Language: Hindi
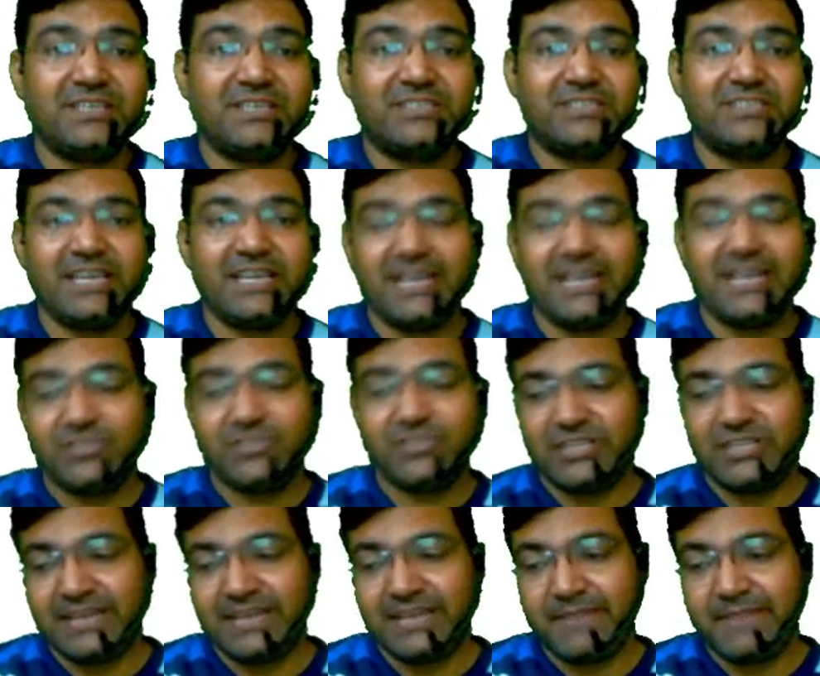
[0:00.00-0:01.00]
सही आंसर
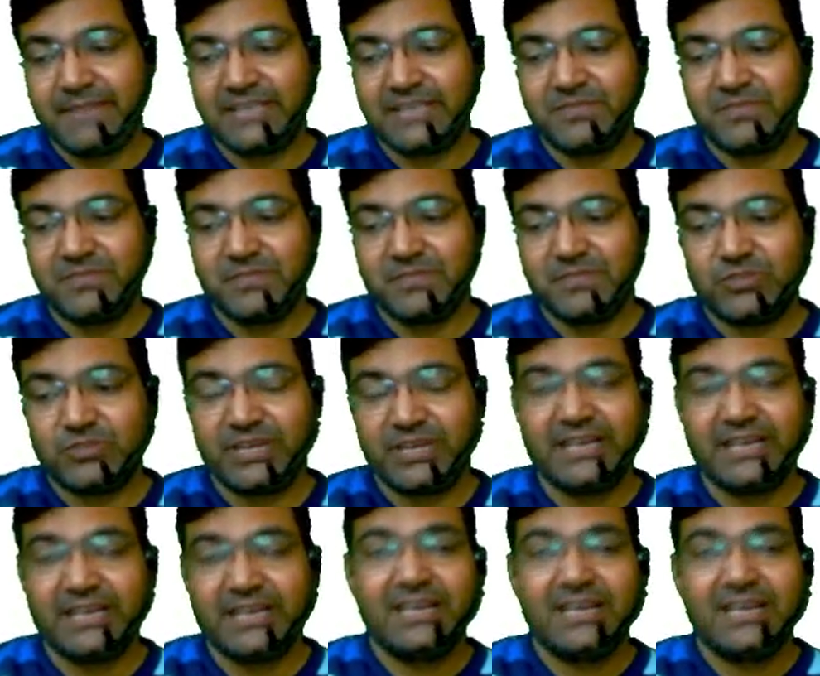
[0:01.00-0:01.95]
दिया है मैक्सिमम बच्चों ने